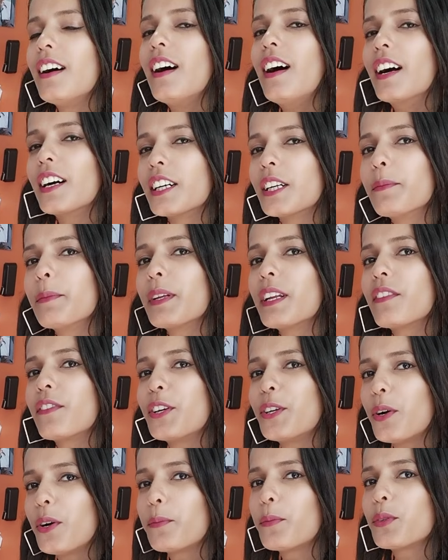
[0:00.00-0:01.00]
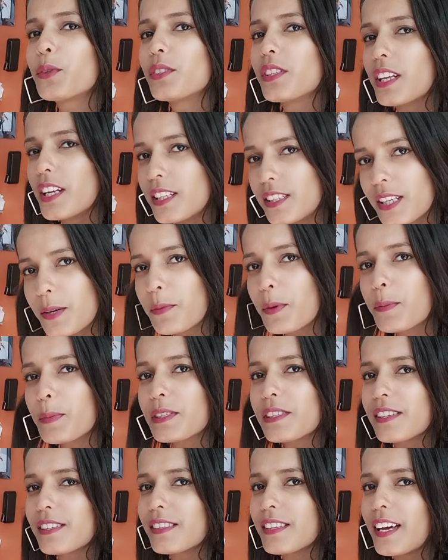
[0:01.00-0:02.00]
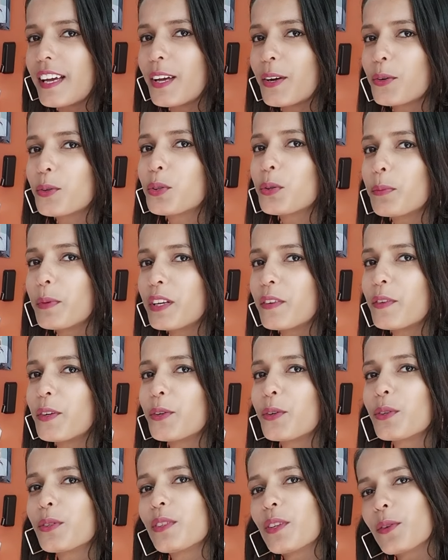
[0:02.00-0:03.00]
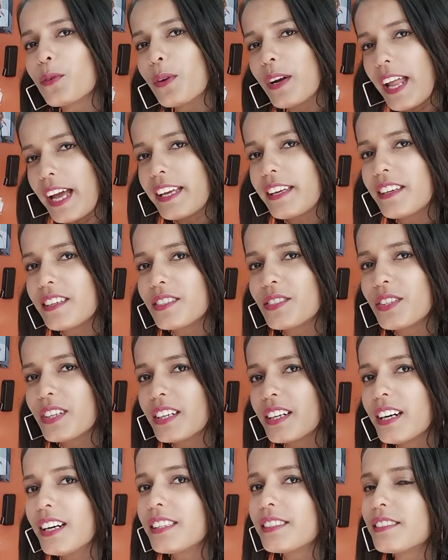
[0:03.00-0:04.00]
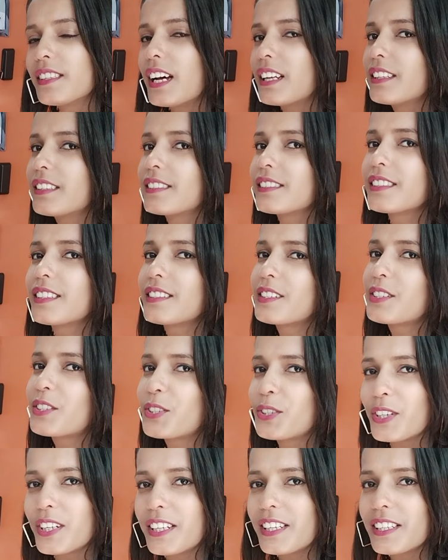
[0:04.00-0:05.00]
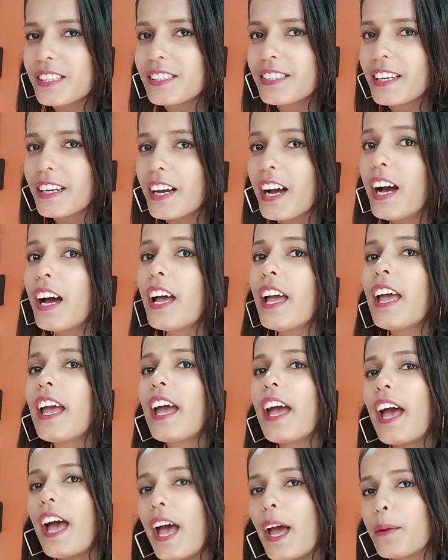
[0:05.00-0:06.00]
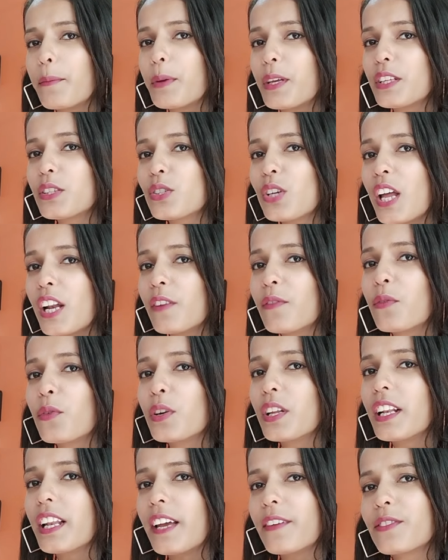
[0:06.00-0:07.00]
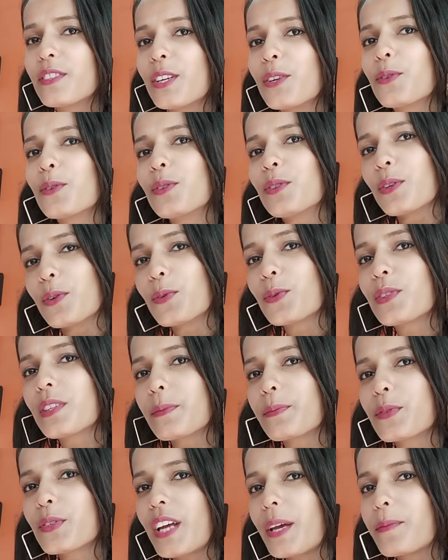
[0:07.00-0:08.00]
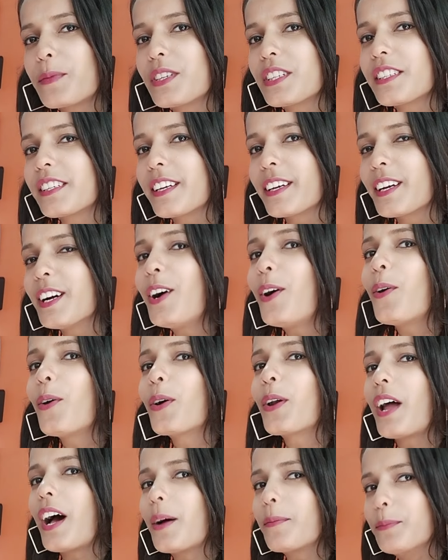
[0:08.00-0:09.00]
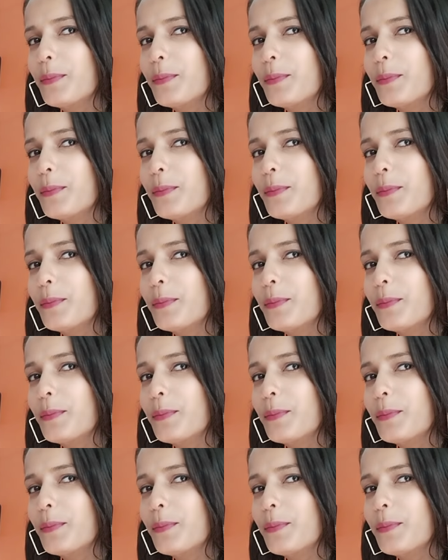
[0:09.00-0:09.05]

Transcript: अगर मेरा वीडियो आपको ज़रा सा भी पसंद आया हो तो मेरे वीडियो को ज़रूर लाइक कीजिएगा ज़्यादा से ज़्यादा शेयर कीजिएगा एंड मेरे चैनल फूड एंड लाइफस्टाइल को ज़रूर सब्सक्राइब कीजिएगा और आप